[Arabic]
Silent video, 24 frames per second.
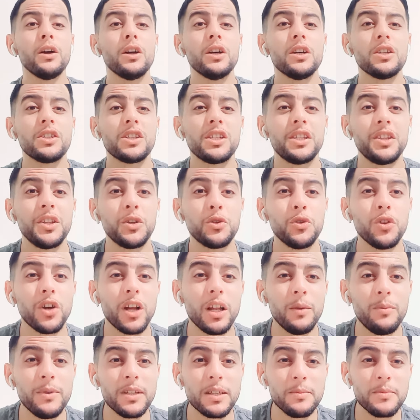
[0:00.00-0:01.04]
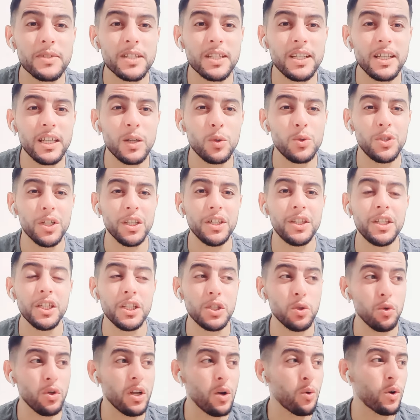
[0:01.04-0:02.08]
شديتو ديك البنت مسكينه وتعديتو
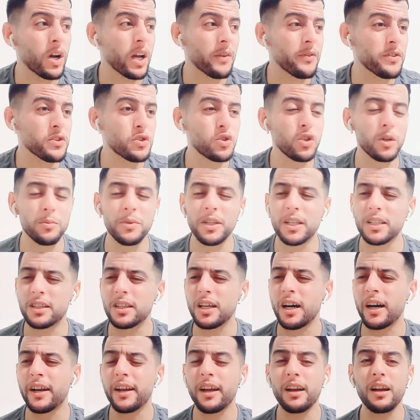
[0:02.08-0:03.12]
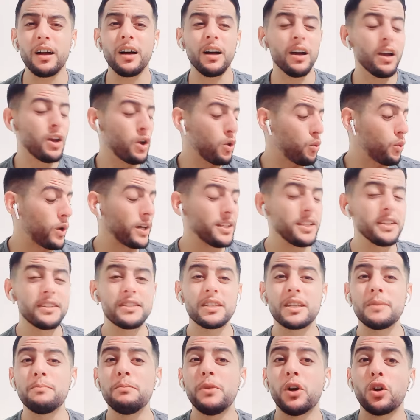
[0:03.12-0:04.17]
عليها وكرفصتوها بديك الطريقه وغادي
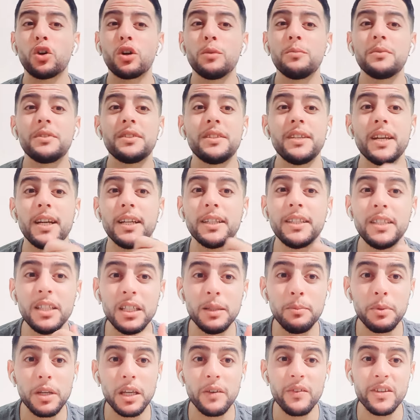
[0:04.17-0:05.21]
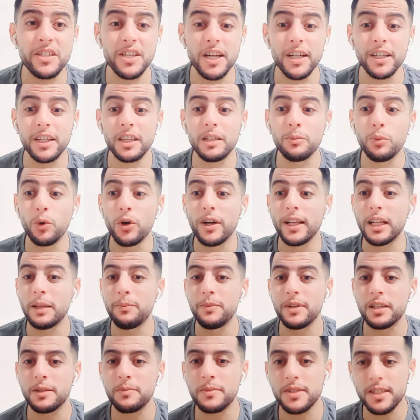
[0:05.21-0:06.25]
نسمعكم التعذيب كيفاش عذبوا هاد
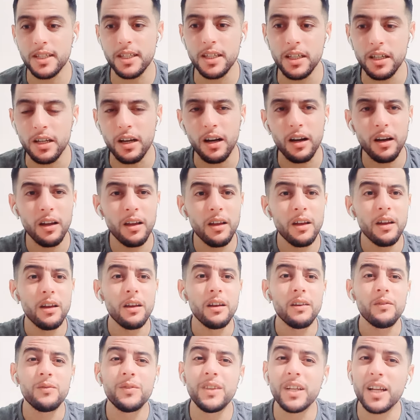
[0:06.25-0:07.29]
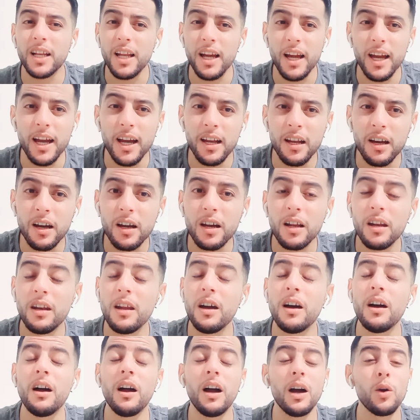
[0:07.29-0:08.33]
البنت مسكينه ديك الحاله
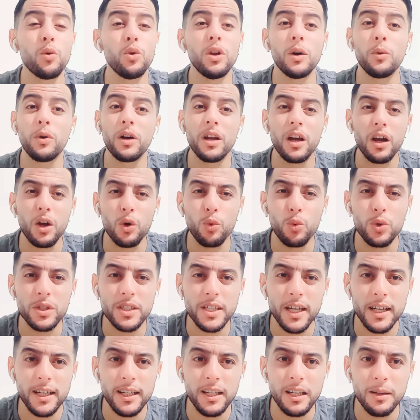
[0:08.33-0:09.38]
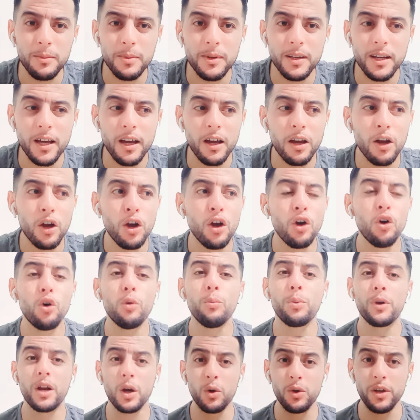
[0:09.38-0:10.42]
لا حول ولا قوه الا بالله
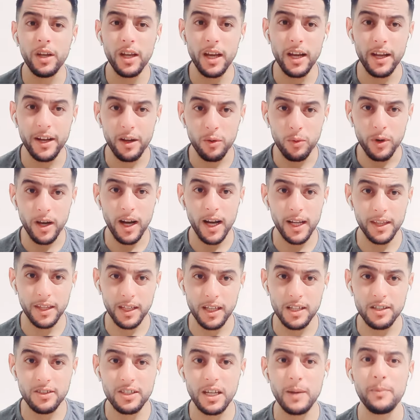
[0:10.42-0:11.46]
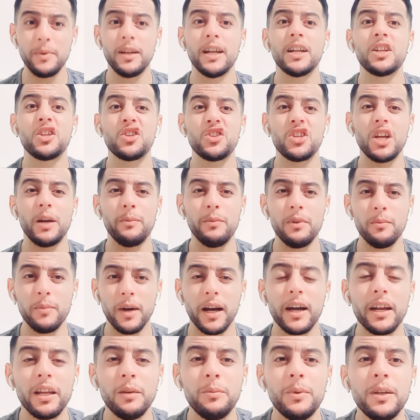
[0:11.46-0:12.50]
وبكوني انا واحد كنتمي لهذا الشعب
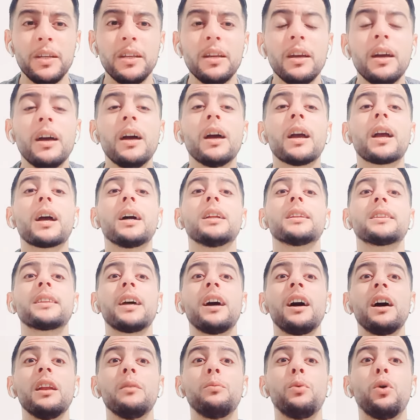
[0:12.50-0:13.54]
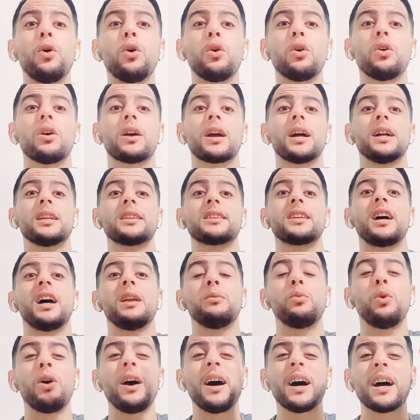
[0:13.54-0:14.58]
المغربي كنطالبوا
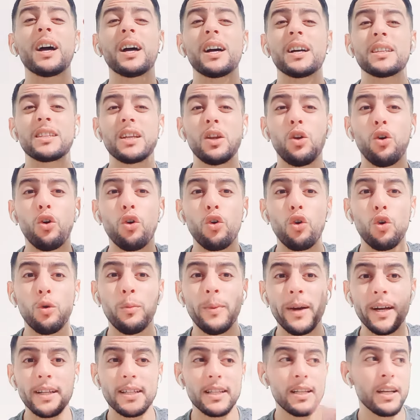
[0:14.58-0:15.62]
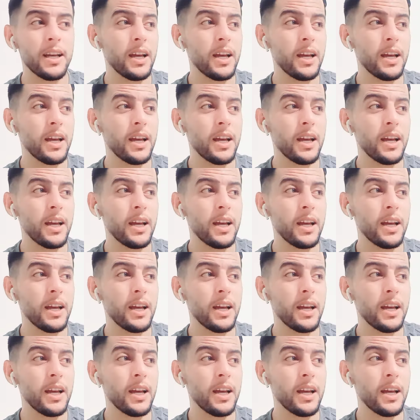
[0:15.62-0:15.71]
كنطالبوا اقصى العقوبات